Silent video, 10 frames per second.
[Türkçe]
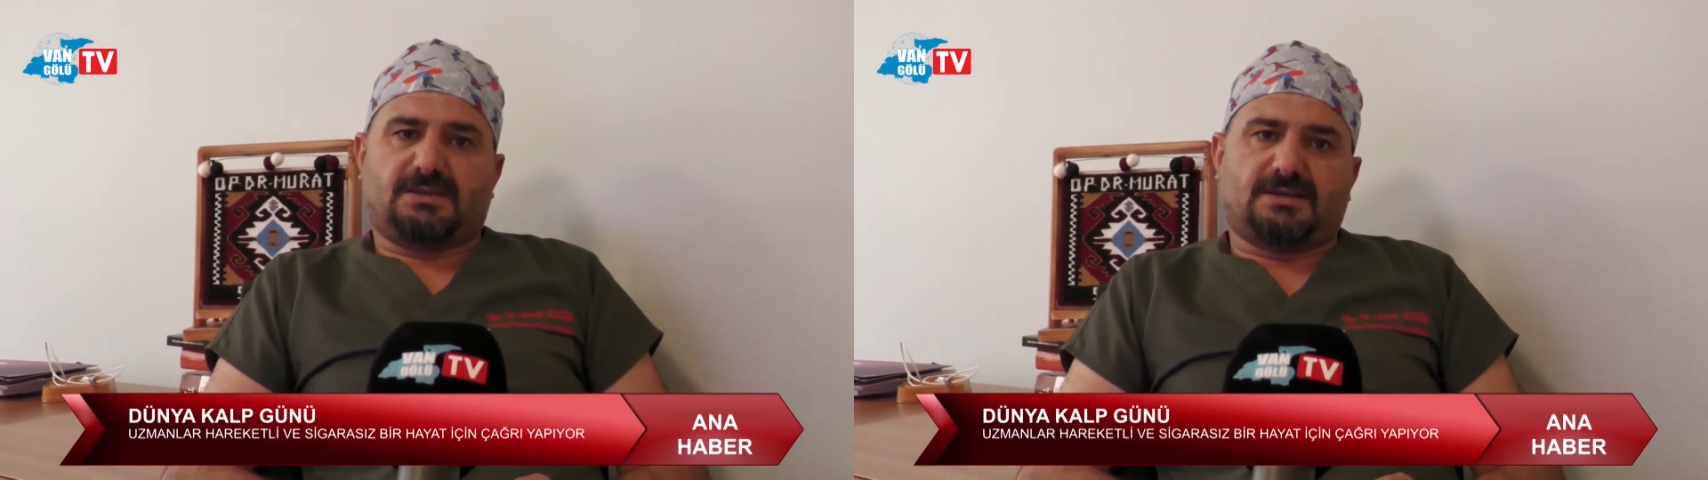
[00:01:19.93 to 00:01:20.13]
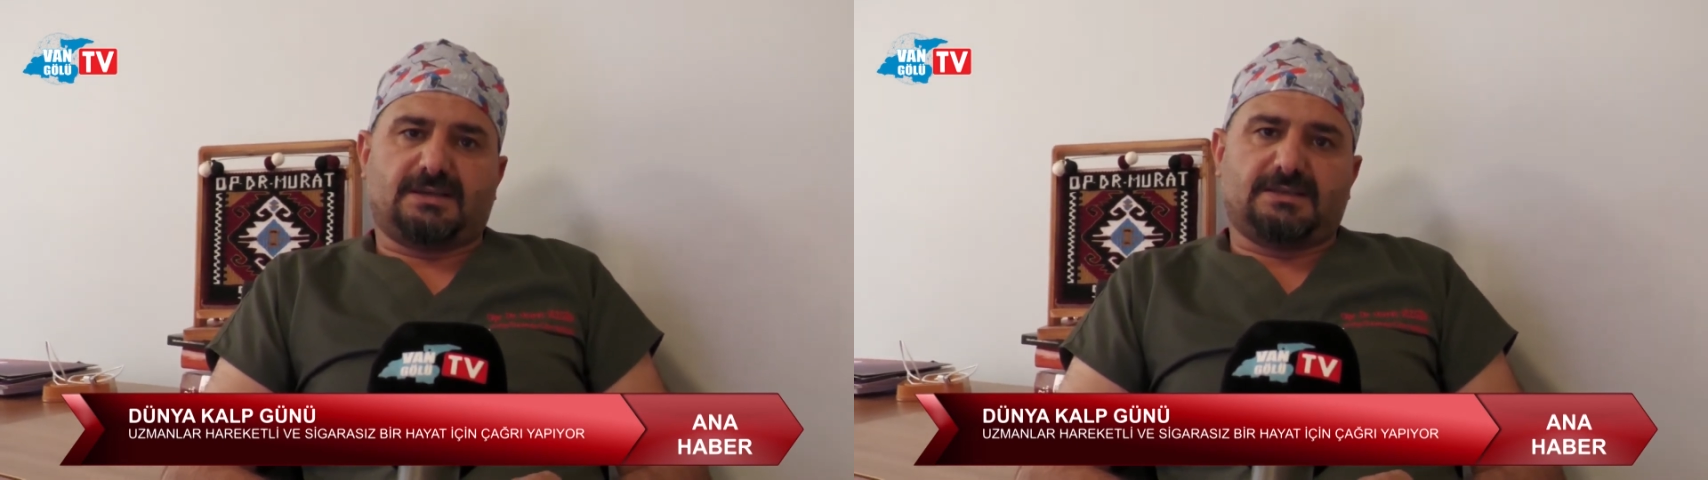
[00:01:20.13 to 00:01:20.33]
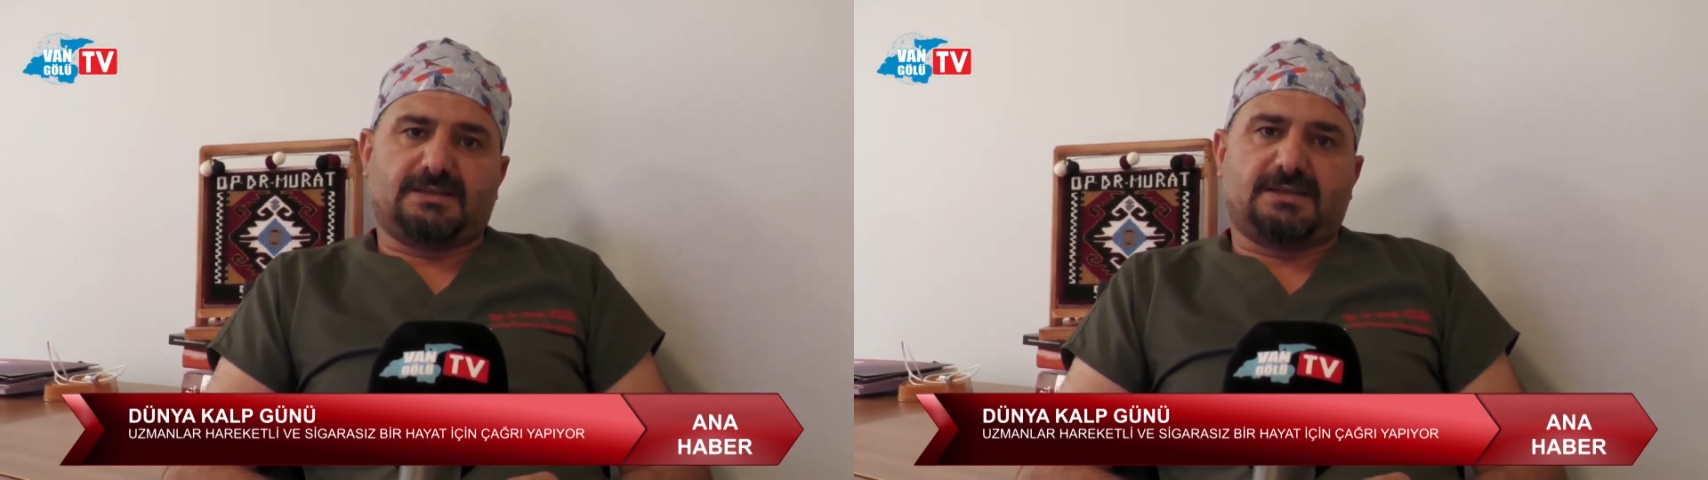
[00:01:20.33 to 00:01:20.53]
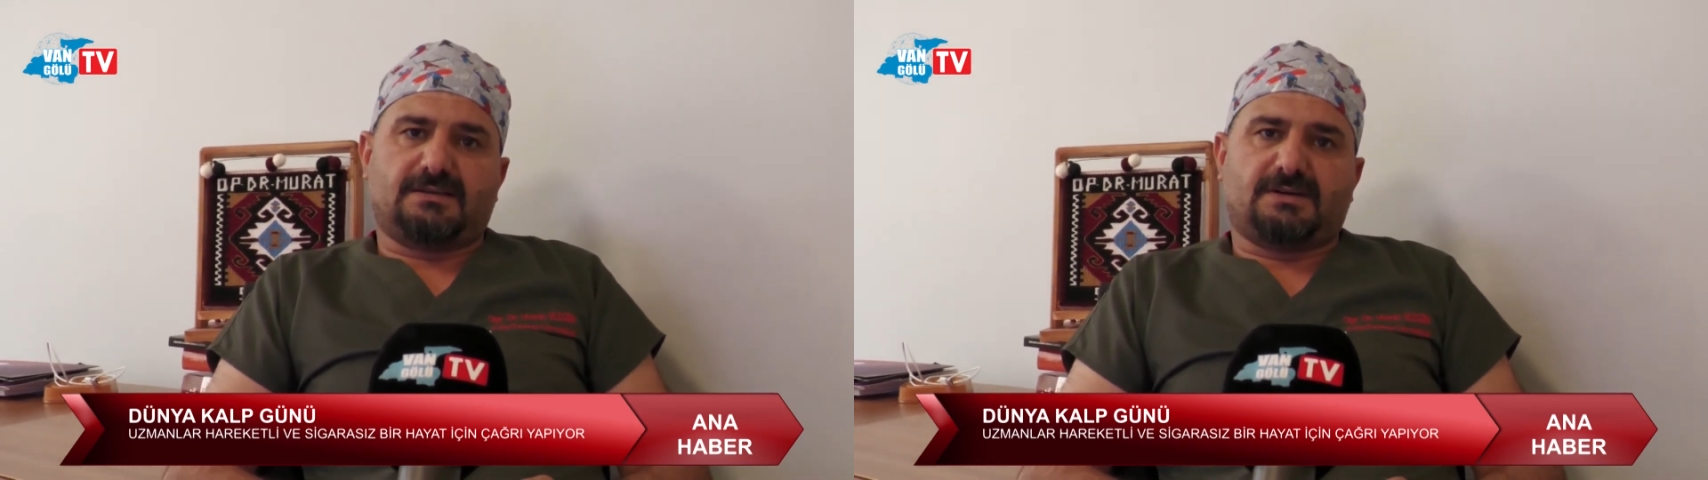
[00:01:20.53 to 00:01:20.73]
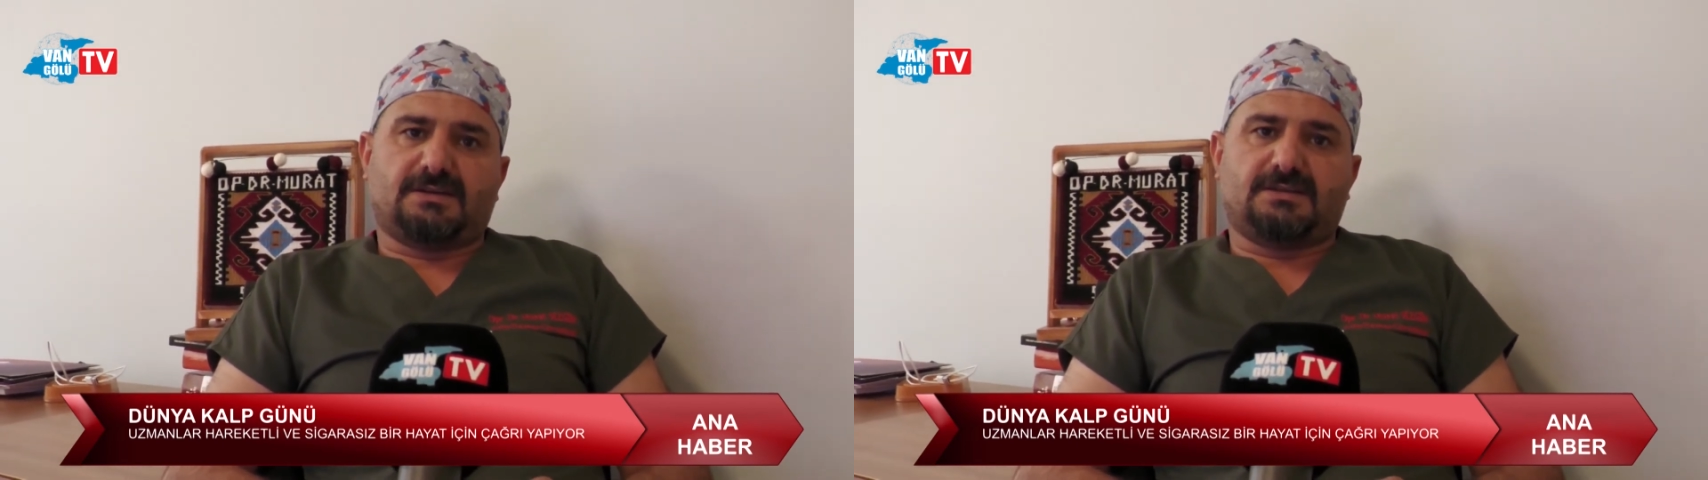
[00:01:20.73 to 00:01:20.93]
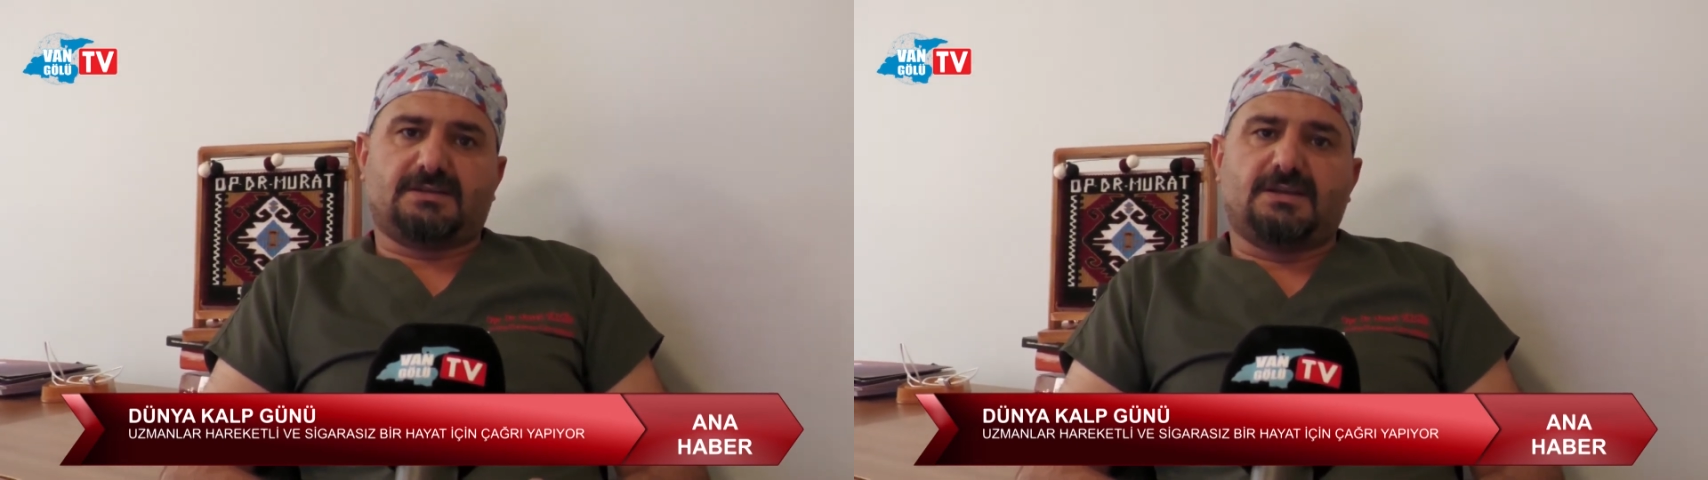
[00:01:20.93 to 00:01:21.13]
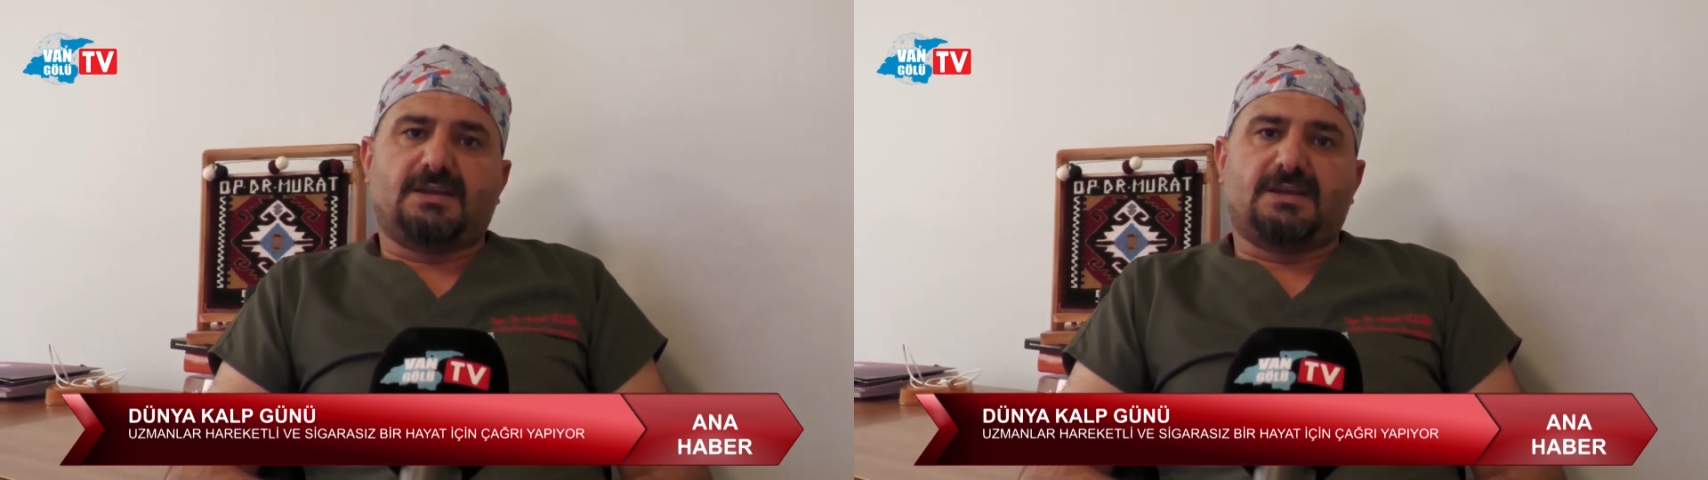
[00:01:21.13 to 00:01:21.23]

yan etkileri vardır